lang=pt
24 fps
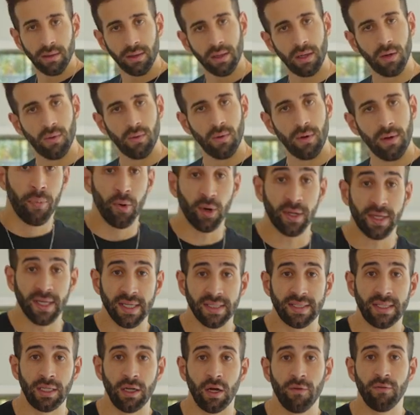Não, porque
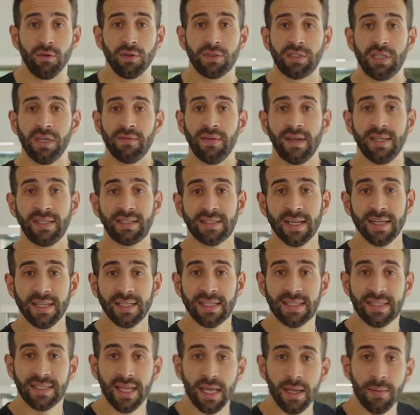senão você vai estar
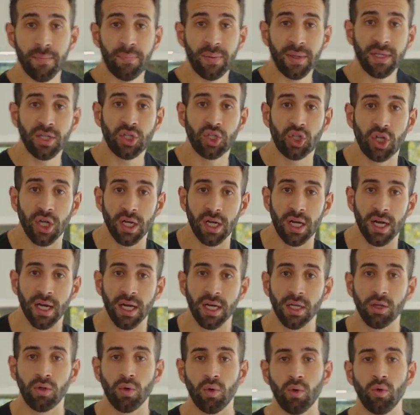sempre
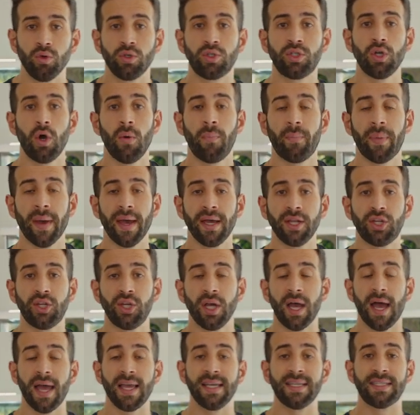instigando o seu
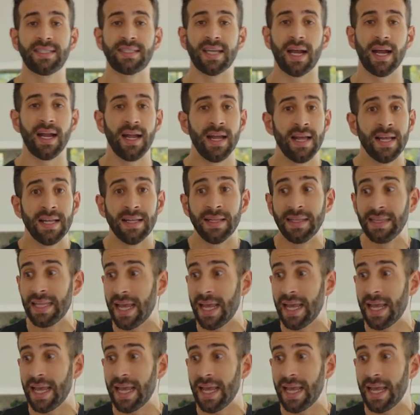pet a estar